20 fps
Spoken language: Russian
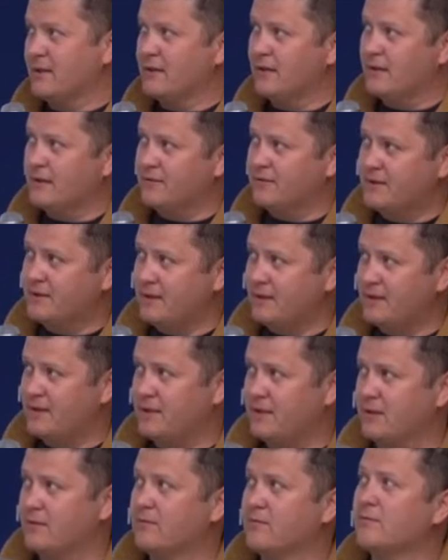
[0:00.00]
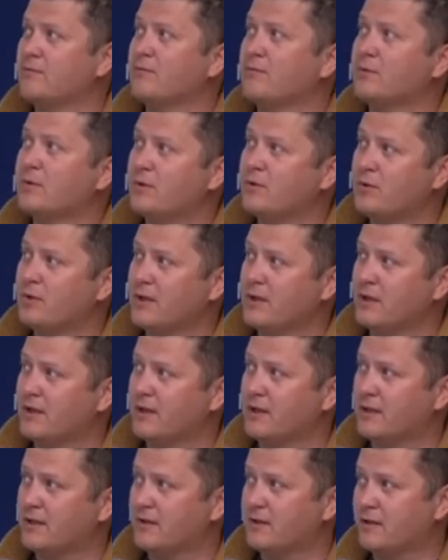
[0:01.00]
А в центре вот,
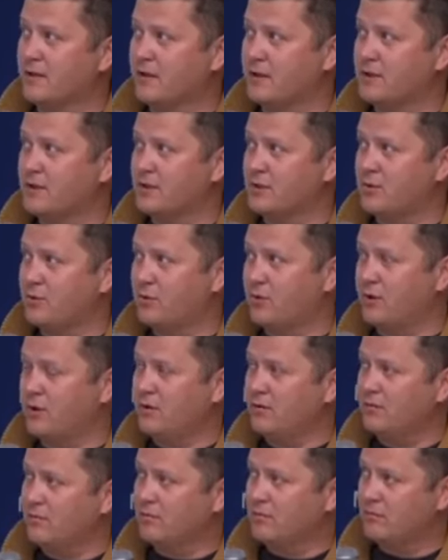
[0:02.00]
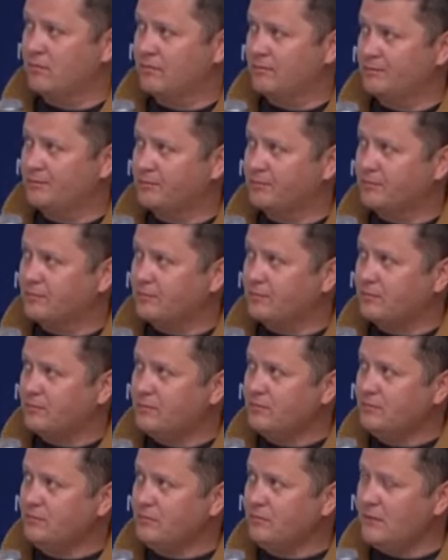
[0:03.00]
кругленько это наша школа,
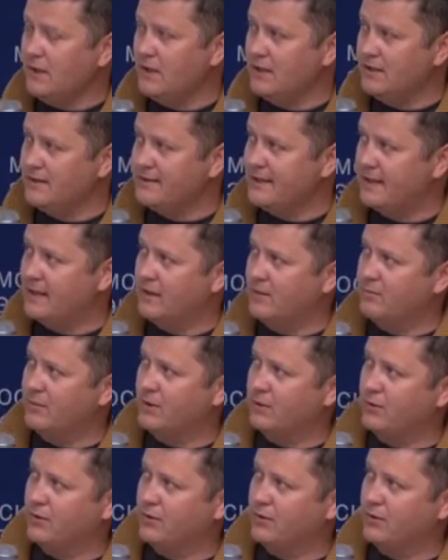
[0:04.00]
и за ним такое